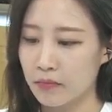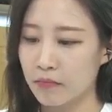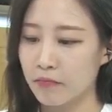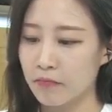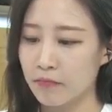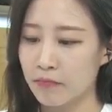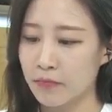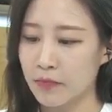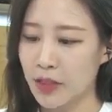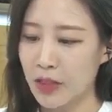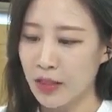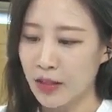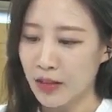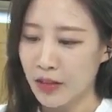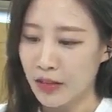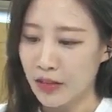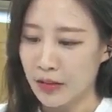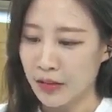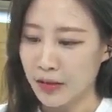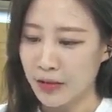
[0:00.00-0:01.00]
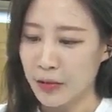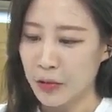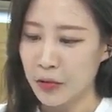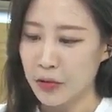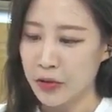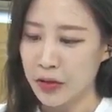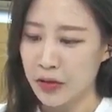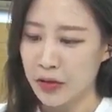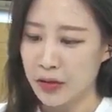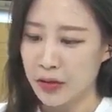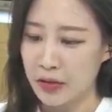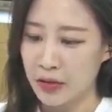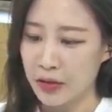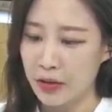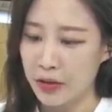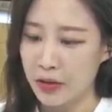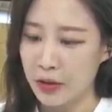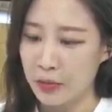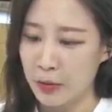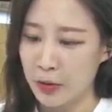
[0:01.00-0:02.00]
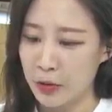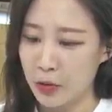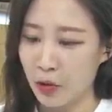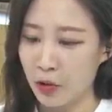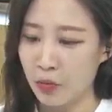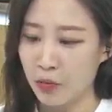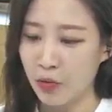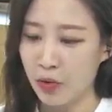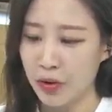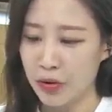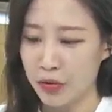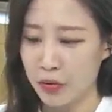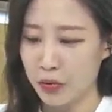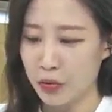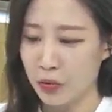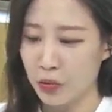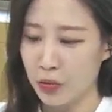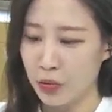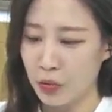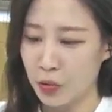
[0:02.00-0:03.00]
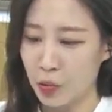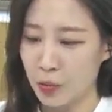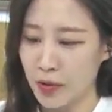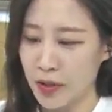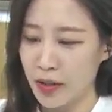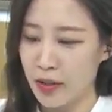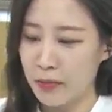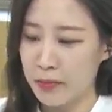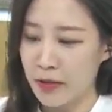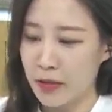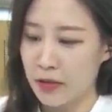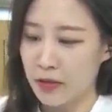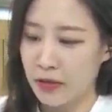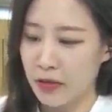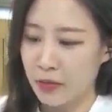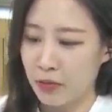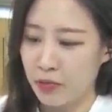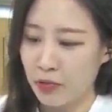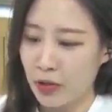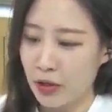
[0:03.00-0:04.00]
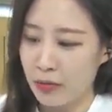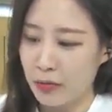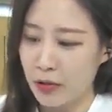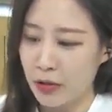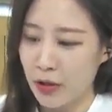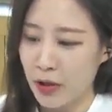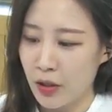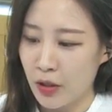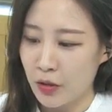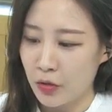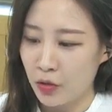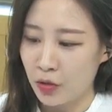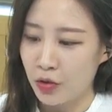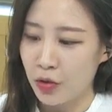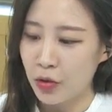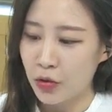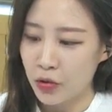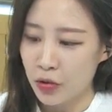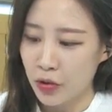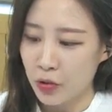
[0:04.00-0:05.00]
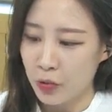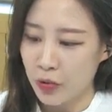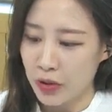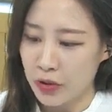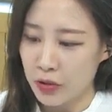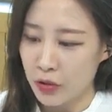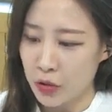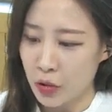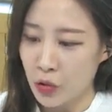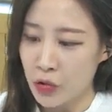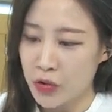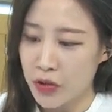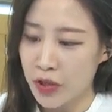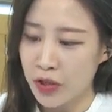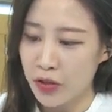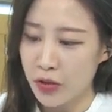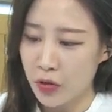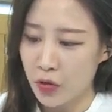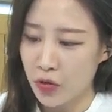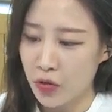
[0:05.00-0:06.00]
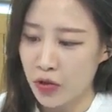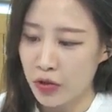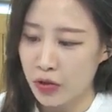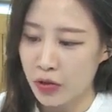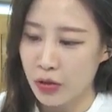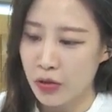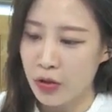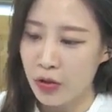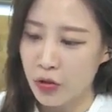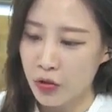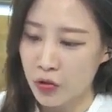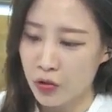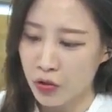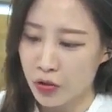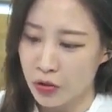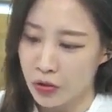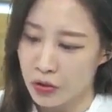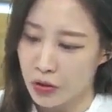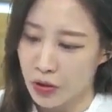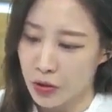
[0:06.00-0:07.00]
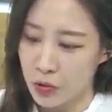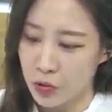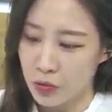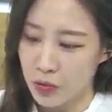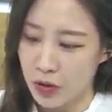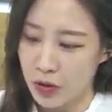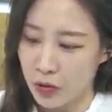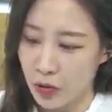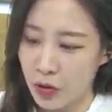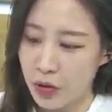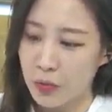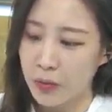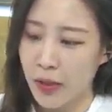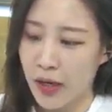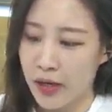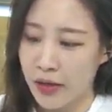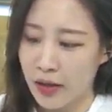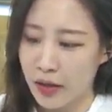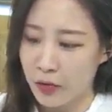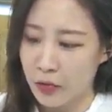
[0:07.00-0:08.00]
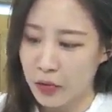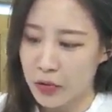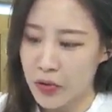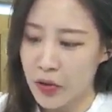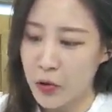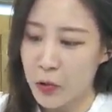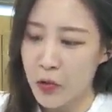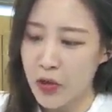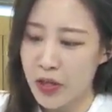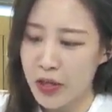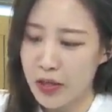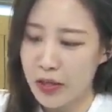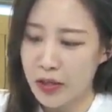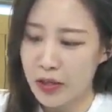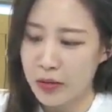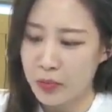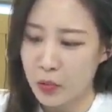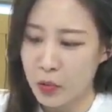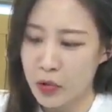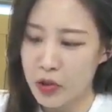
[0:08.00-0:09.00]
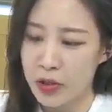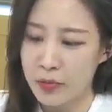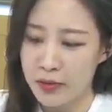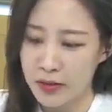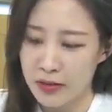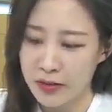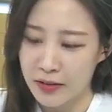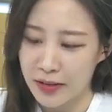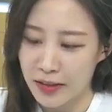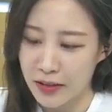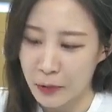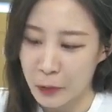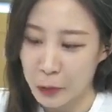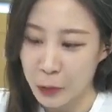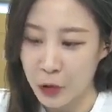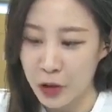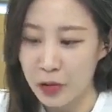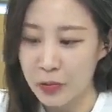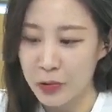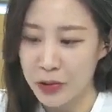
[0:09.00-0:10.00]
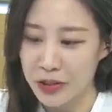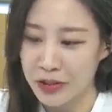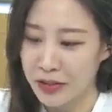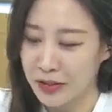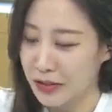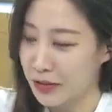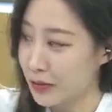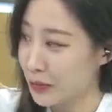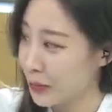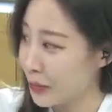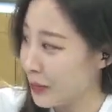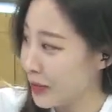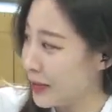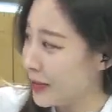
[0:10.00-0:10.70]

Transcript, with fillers: 음, 그래서 이제 지금은 정부에서도 좀 세입자들의 부담을 줄여주기 위해서 전세 대출을 늘려주는 좀 그런 방향으로 선회한 모습인데 어떻게 보시나요?